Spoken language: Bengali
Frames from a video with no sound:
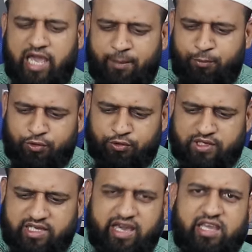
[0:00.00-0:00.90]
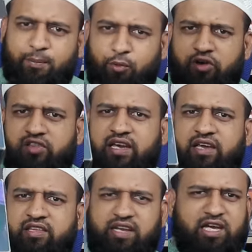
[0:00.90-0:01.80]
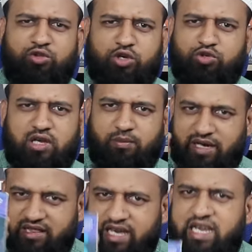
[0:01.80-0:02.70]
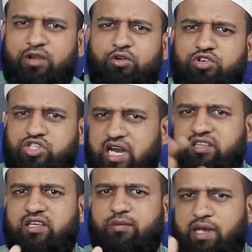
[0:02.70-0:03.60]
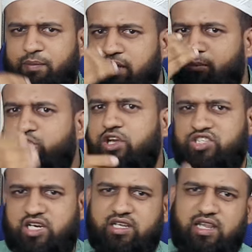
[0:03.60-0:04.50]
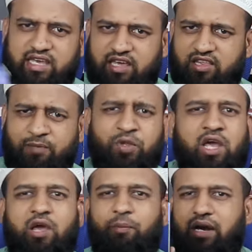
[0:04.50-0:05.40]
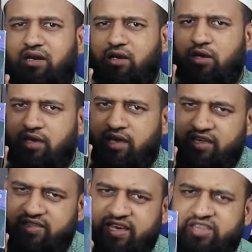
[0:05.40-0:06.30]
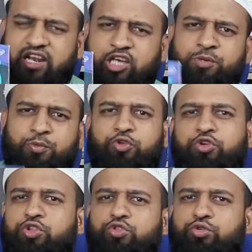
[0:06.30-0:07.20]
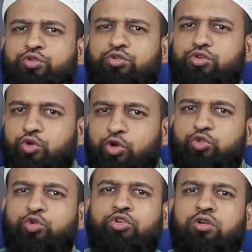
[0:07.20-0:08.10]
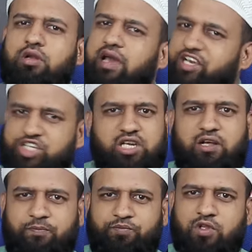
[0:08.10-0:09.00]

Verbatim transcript: এই প্রসেসরটি এই যে বক্স দেখাইছি এটা কিন্তু আসলে মানে দেখানোর স্বার্থে মানে আপনাদের বোঝার স্বার্থে এটা দেখাইছি বাট এই সিক্স জেনারেশন প্রসেসর কিন্তু নতুন আসে না